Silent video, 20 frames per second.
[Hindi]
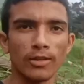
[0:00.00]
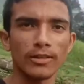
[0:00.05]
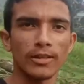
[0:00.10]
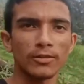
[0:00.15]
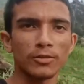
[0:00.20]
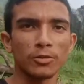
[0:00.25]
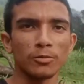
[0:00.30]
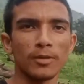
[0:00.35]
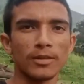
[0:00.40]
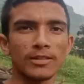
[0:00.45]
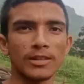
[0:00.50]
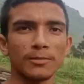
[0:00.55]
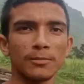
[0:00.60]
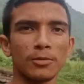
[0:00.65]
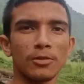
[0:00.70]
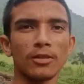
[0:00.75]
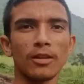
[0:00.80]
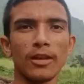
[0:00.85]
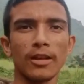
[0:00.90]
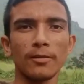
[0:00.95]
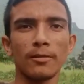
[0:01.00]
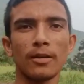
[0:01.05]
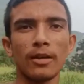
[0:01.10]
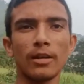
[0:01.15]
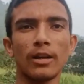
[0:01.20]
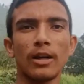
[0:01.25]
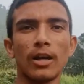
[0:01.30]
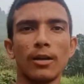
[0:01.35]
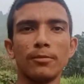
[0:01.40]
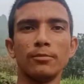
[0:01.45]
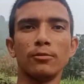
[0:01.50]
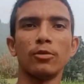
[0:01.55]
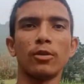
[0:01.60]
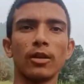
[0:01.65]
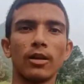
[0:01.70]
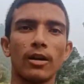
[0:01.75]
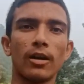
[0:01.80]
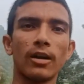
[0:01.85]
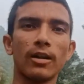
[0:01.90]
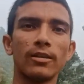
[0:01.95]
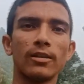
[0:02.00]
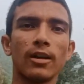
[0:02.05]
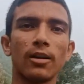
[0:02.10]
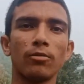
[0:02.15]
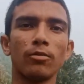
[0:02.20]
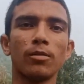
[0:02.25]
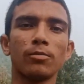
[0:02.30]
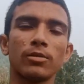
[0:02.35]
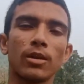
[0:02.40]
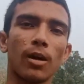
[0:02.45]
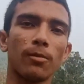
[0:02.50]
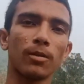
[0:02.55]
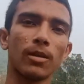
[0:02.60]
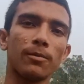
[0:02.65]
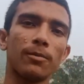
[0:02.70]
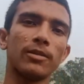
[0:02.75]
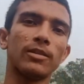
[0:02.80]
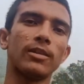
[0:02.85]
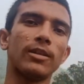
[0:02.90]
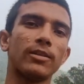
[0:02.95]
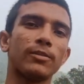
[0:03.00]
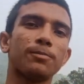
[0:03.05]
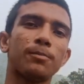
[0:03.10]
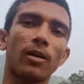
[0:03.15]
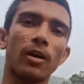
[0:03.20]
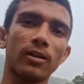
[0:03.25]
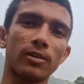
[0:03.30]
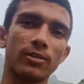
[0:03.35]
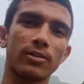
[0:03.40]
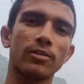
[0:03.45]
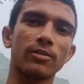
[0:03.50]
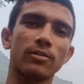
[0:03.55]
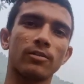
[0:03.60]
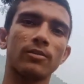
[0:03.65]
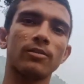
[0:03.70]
भाई यार सुबह से बोलने के बाद अब जो है नहाने जा रहा हूँ अब शाम के बज रहे हैं पाँच